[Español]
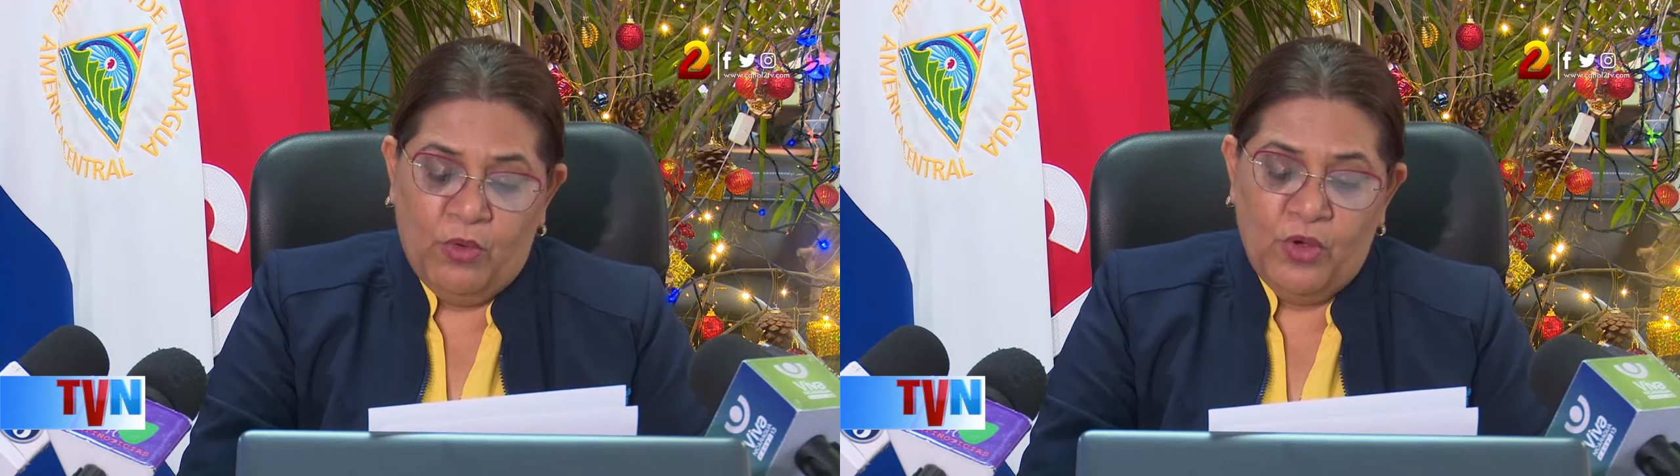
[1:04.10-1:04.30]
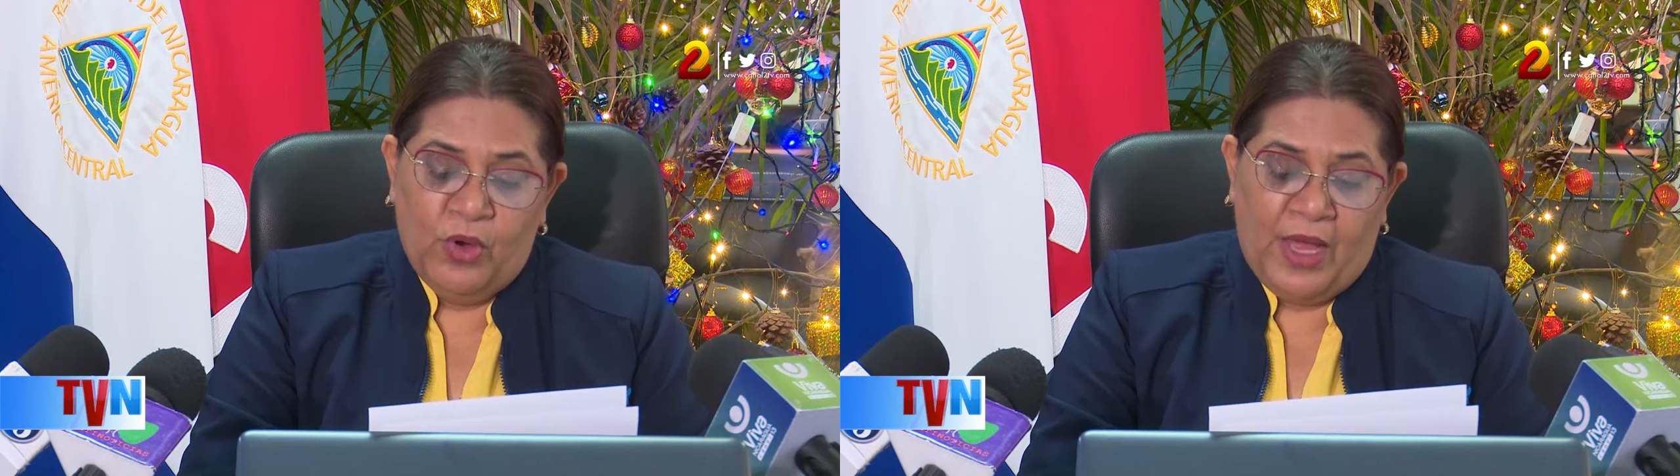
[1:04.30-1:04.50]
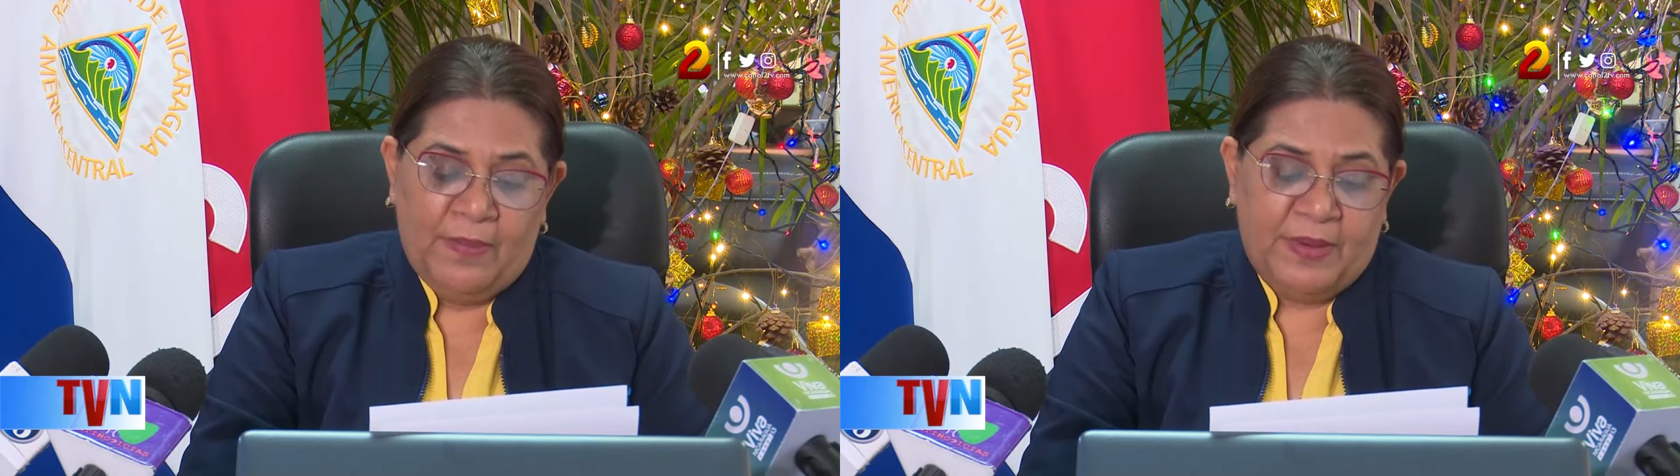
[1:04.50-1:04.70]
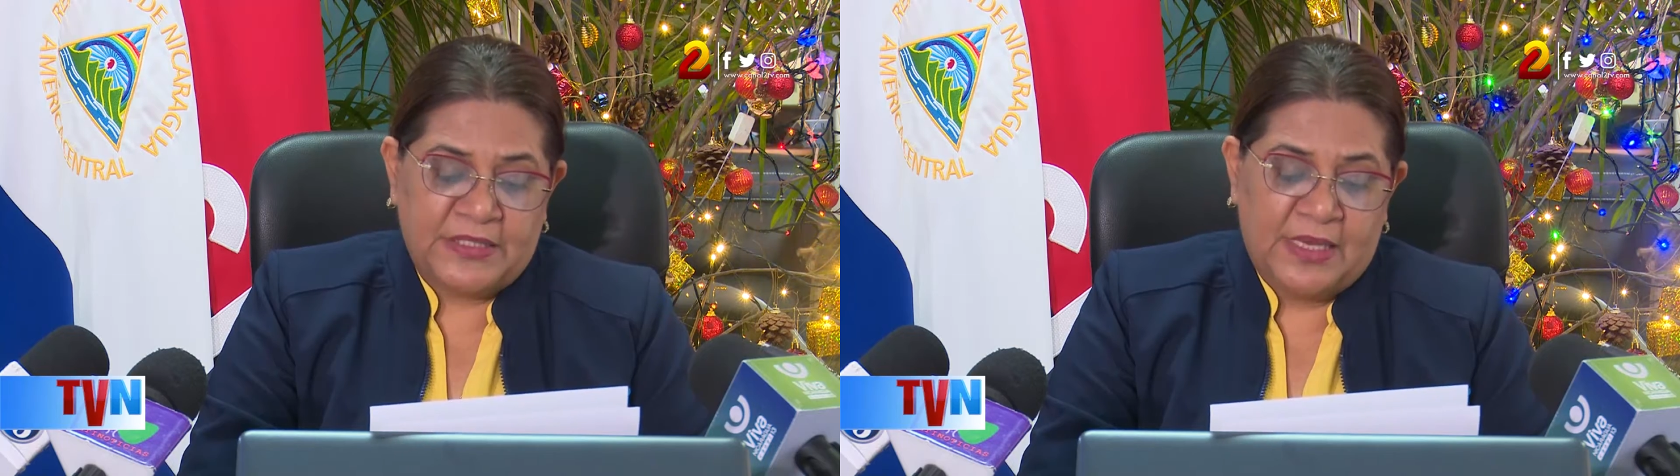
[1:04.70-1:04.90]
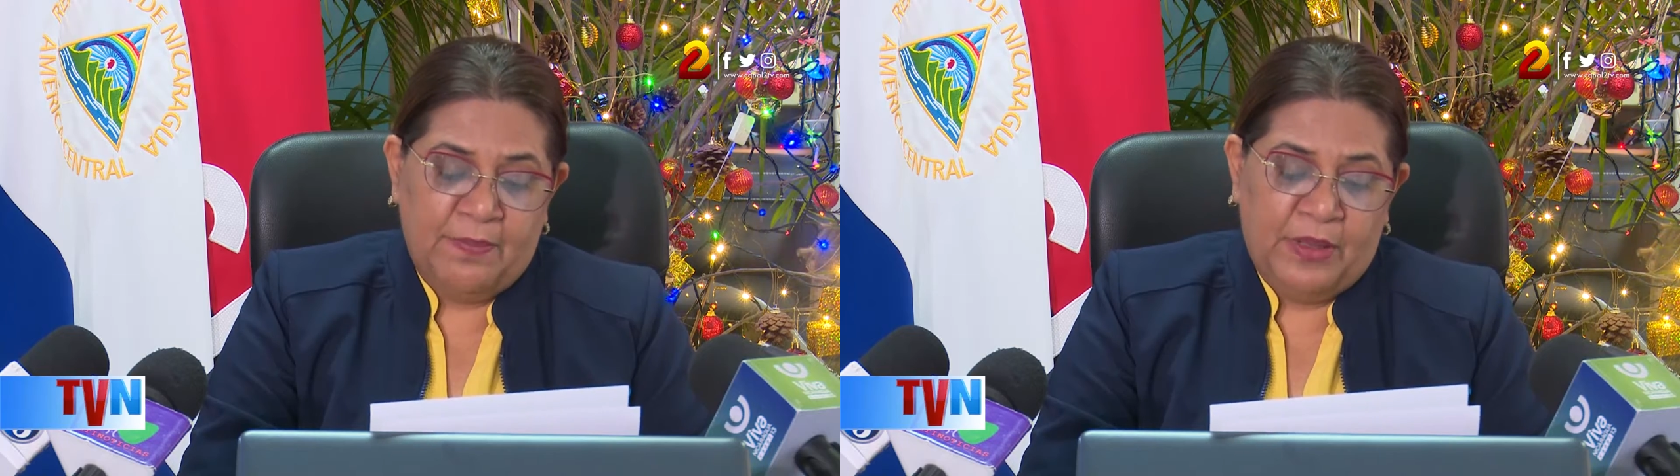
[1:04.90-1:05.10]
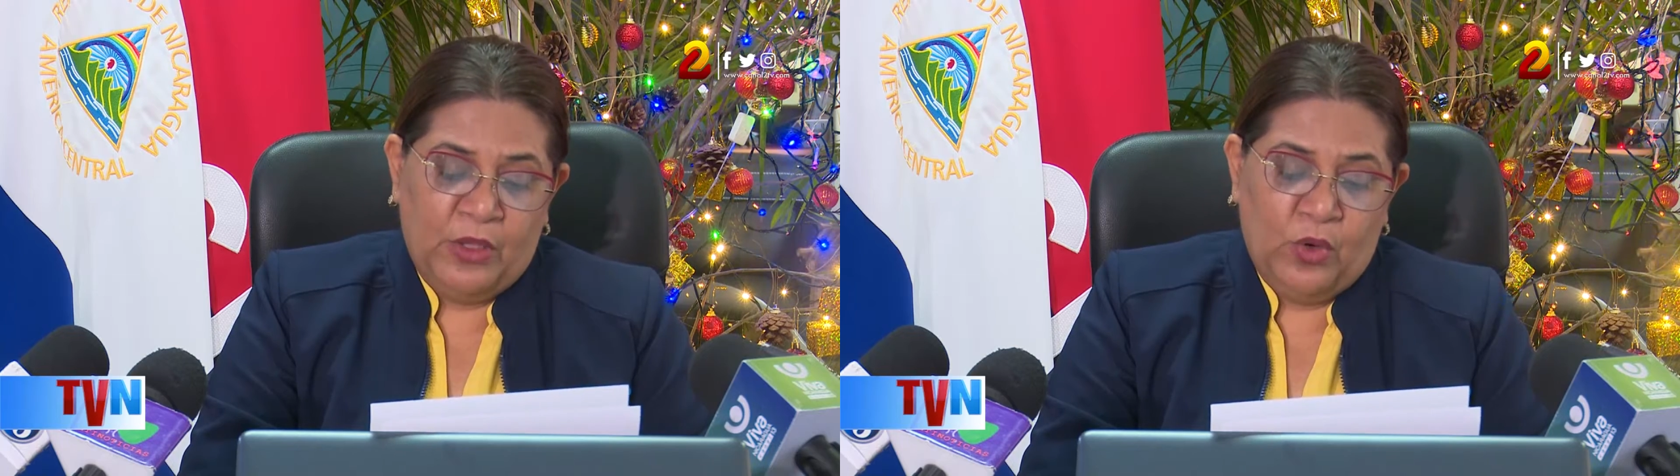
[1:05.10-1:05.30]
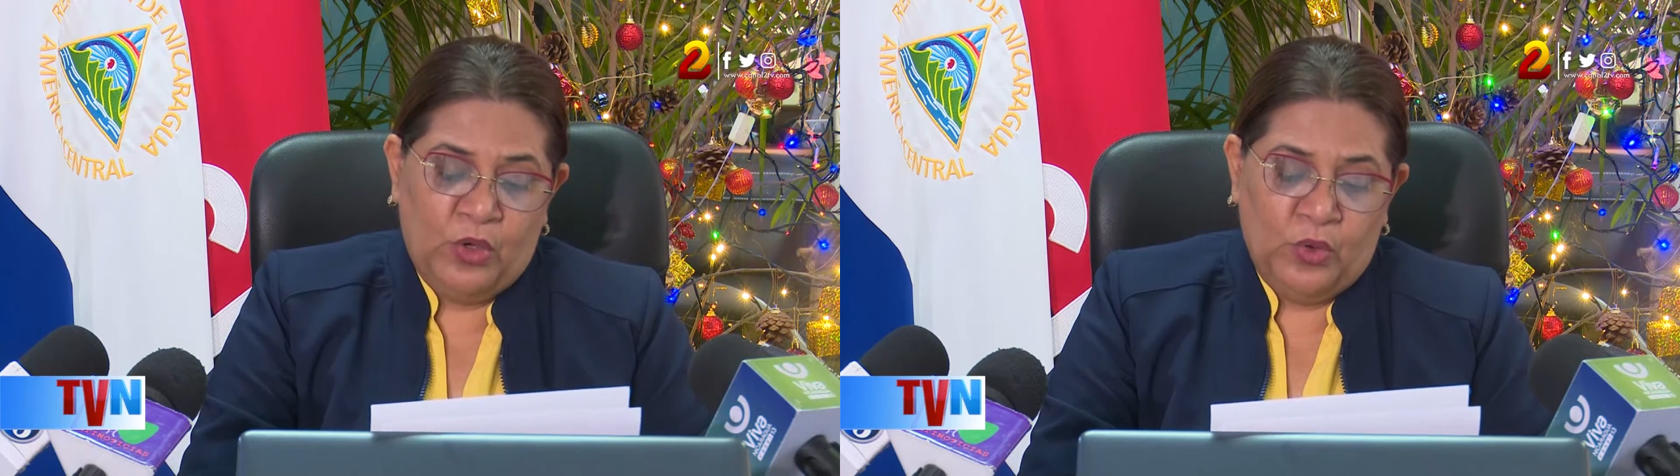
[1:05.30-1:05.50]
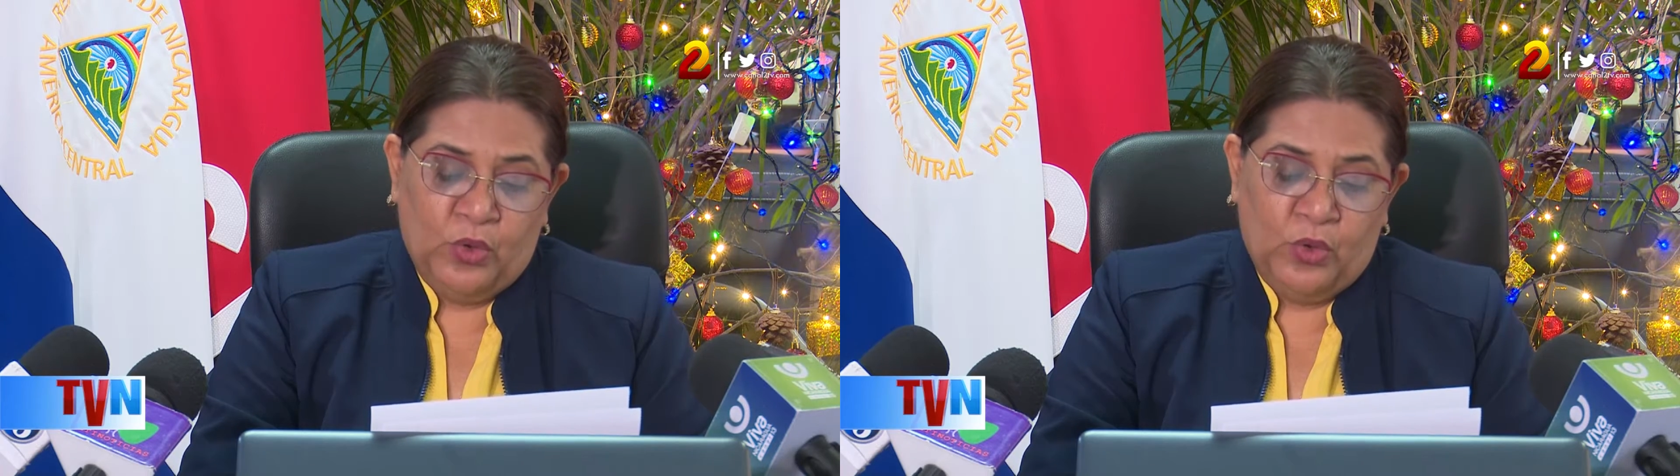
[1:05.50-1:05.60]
Moyogalpa, San Pedro del